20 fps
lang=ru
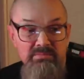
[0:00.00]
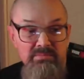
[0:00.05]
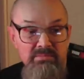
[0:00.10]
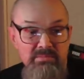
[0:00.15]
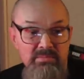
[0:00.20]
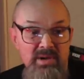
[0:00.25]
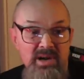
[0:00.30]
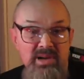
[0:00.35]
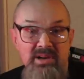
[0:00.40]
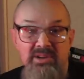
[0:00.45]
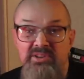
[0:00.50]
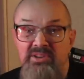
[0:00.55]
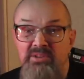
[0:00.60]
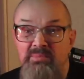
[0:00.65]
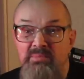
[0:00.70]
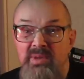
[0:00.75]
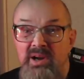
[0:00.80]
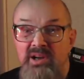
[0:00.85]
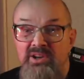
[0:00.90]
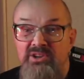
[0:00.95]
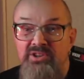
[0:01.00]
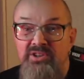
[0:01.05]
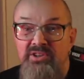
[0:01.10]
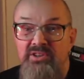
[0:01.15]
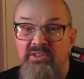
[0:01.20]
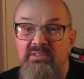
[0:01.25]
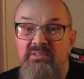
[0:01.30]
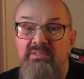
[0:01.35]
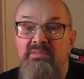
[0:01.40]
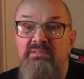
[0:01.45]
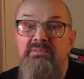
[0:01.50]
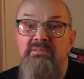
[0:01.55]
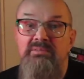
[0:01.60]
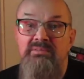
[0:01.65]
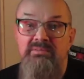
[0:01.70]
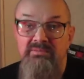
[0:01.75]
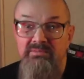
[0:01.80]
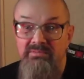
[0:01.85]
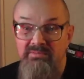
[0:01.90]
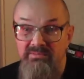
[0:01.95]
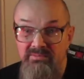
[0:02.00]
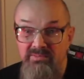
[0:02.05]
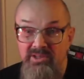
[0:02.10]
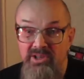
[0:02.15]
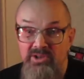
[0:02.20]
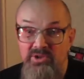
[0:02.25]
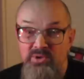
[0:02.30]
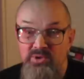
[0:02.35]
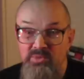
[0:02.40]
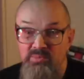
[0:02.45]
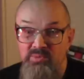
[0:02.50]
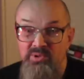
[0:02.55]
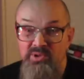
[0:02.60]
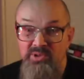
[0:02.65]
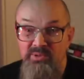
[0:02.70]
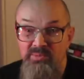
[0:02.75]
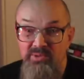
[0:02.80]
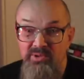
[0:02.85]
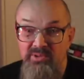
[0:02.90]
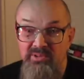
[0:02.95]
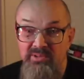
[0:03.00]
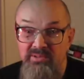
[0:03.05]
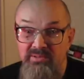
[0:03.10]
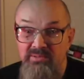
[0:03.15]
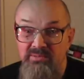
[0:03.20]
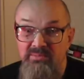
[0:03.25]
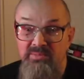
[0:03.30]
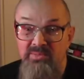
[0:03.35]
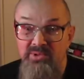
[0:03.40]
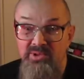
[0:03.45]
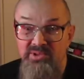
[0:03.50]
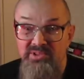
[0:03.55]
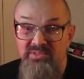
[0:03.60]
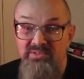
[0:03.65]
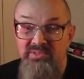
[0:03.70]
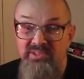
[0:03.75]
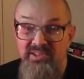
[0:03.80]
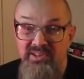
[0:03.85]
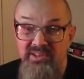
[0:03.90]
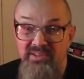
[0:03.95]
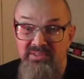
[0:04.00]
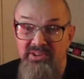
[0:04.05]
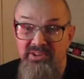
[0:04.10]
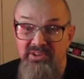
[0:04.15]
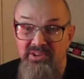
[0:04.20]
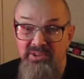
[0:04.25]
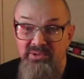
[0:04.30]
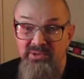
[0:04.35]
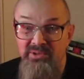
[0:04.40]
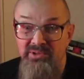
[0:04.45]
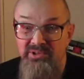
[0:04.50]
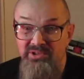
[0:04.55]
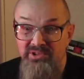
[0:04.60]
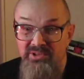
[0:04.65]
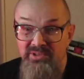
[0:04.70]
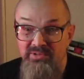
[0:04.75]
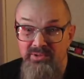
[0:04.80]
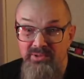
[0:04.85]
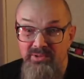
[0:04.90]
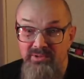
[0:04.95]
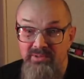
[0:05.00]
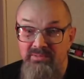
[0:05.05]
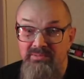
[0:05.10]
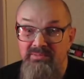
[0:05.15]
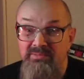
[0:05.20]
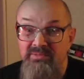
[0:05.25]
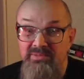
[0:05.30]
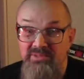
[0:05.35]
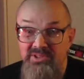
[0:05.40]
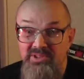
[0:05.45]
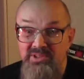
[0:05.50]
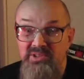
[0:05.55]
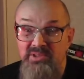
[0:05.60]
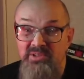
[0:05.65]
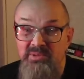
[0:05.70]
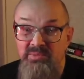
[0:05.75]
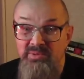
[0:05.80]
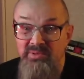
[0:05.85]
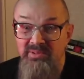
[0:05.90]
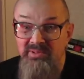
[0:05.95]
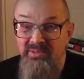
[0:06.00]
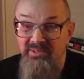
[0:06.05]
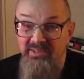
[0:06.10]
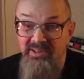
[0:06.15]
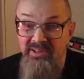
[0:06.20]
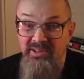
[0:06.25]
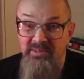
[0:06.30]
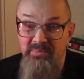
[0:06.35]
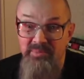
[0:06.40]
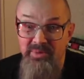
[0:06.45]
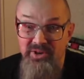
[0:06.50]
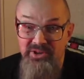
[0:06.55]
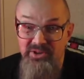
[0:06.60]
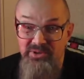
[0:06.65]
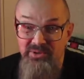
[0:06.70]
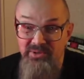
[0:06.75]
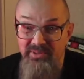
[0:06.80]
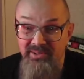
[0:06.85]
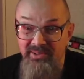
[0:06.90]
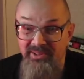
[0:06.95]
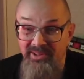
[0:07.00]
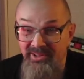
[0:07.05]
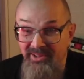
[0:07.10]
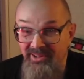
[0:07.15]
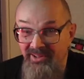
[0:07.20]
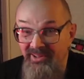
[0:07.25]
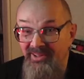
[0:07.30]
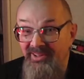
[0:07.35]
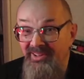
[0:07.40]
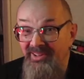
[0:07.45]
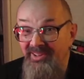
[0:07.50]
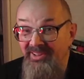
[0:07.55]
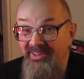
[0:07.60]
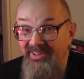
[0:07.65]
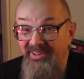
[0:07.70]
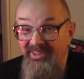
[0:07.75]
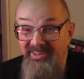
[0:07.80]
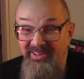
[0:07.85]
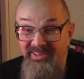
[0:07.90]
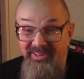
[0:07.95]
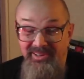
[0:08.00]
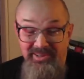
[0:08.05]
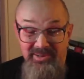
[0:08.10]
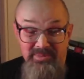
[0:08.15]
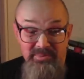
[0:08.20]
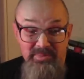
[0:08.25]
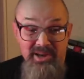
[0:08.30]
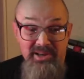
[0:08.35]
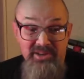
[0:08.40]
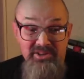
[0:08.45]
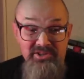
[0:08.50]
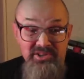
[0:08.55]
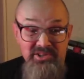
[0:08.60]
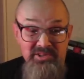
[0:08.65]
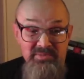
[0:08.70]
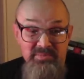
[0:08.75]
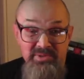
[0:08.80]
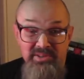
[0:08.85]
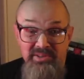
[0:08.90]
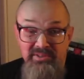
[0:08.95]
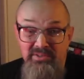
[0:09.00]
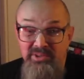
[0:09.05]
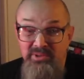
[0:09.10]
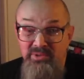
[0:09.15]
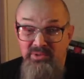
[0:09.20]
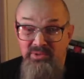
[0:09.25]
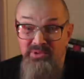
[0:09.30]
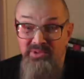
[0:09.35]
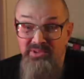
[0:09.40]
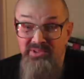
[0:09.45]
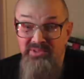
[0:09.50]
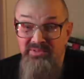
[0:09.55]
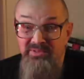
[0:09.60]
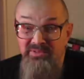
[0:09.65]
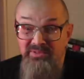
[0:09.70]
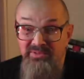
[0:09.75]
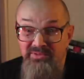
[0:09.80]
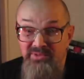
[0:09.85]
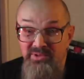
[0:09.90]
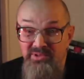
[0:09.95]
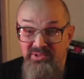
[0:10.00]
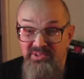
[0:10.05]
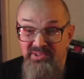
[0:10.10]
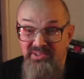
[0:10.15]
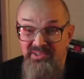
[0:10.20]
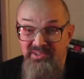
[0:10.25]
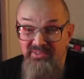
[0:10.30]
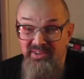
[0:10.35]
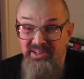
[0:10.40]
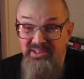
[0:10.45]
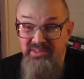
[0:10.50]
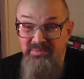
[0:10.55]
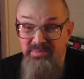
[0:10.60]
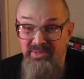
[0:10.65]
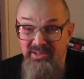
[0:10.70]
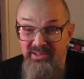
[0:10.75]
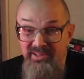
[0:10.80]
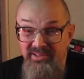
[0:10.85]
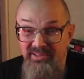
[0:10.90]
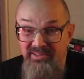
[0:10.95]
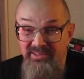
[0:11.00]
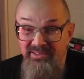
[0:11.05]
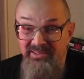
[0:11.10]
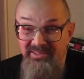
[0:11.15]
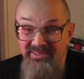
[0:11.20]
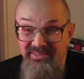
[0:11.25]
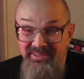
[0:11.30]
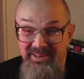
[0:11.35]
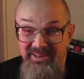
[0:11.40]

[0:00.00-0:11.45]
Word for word: маленький мальчик нашел пулемет. Больше в деревне никто не живет. С тех пор так и пошло. Моя жизнь перевернулась в возрасте 8 лет.